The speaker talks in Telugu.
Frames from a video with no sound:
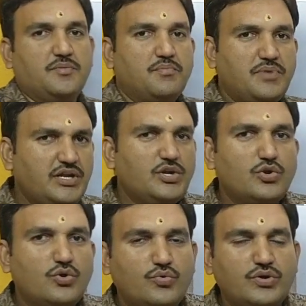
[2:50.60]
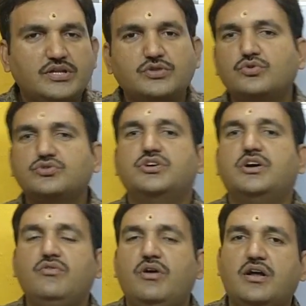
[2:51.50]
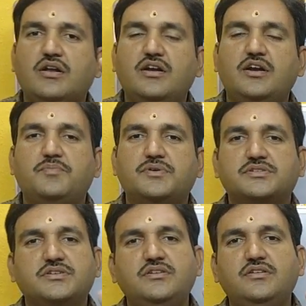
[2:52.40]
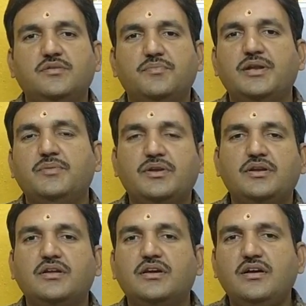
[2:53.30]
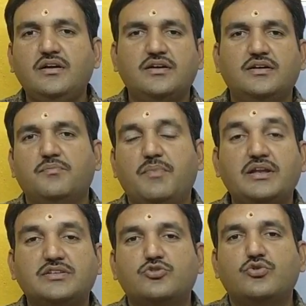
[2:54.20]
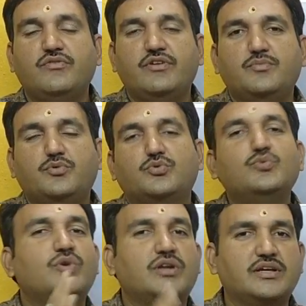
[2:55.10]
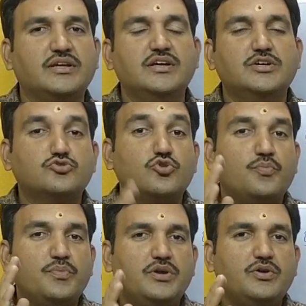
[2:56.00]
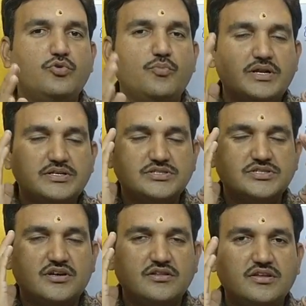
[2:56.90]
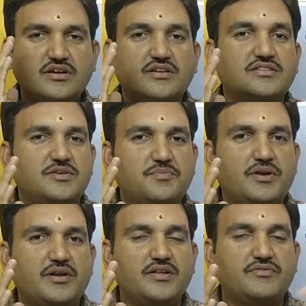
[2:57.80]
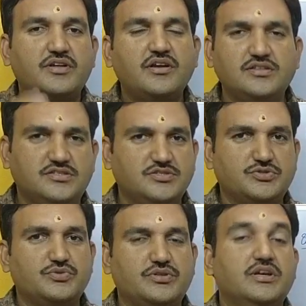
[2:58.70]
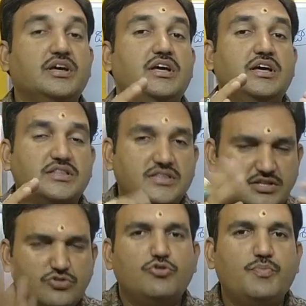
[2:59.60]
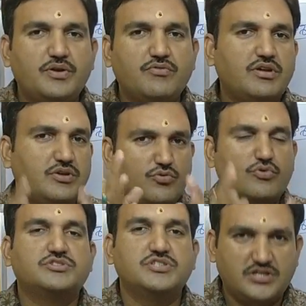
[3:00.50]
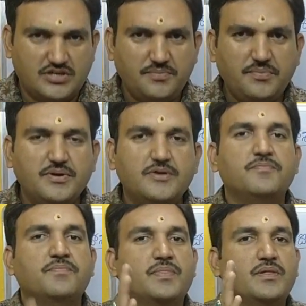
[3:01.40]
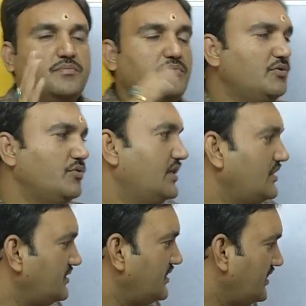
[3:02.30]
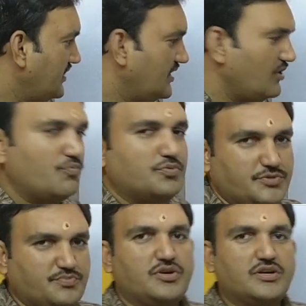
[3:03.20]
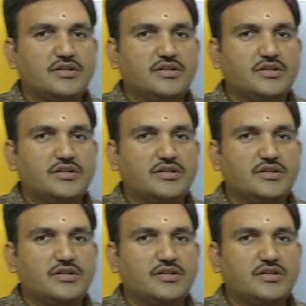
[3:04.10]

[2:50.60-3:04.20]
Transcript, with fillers: మీ ఇంట్లో ఉండే దోషాలు హండ్రెడ్ పర్సెంట్ మెల్లిమెల్లిగా మైనస్లోకి వెళ్ళిపోతూ ఉంటాయి సో మీకు మనశ్శాంతిగా నిద్ర పట్టే విధంగా ఇది చేస్తుంది దీంతో పాటుగా ఇంకొక చిన్న టిప్ మీరు ఏదైతే ఇదే ఉప్పు చెప్తున్నాను